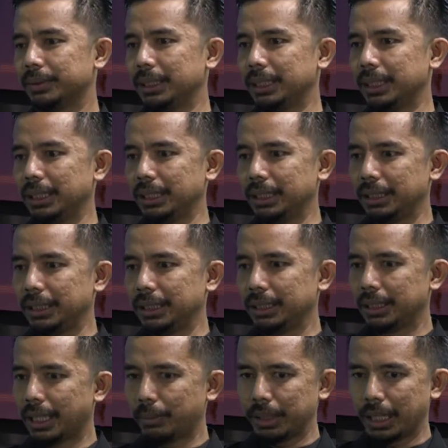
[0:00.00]
ini
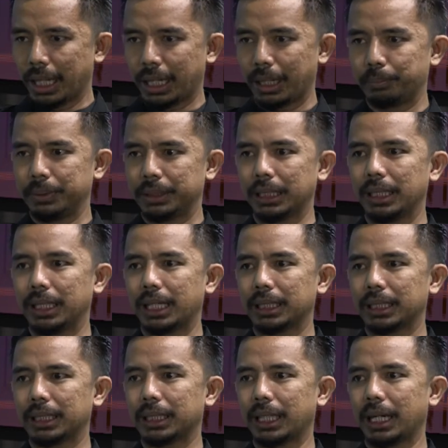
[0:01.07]
kami harap bisa
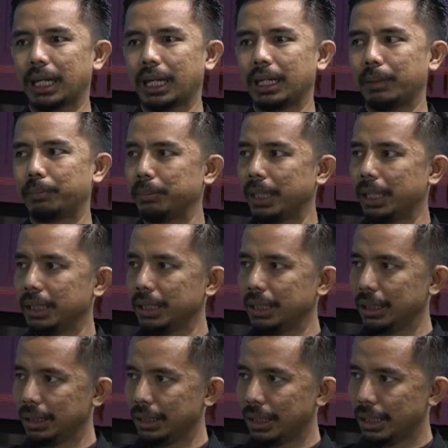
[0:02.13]
dilaksanakan apabila
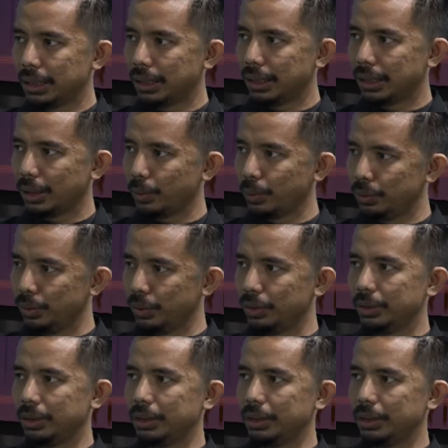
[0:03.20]
ini terwujud,